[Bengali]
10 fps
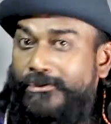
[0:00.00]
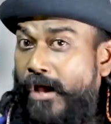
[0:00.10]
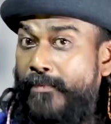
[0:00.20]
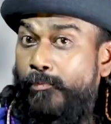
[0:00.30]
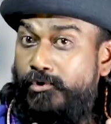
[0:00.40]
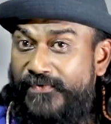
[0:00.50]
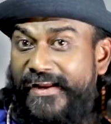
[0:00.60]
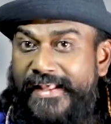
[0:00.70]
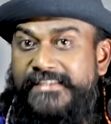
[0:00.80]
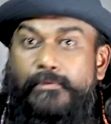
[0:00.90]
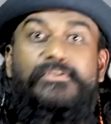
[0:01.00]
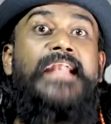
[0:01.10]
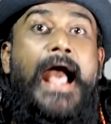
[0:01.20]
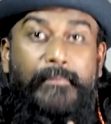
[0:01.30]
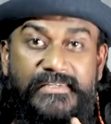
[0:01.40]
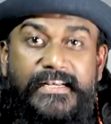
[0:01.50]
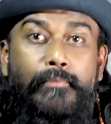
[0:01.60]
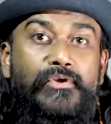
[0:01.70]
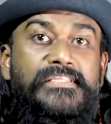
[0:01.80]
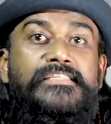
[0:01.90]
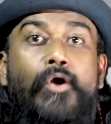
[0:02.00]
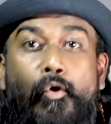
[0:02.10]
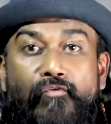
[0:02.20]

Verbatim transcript: তো আমি মুশফিকের এগেন্সে বলছি না আমি যেটা বলছি যে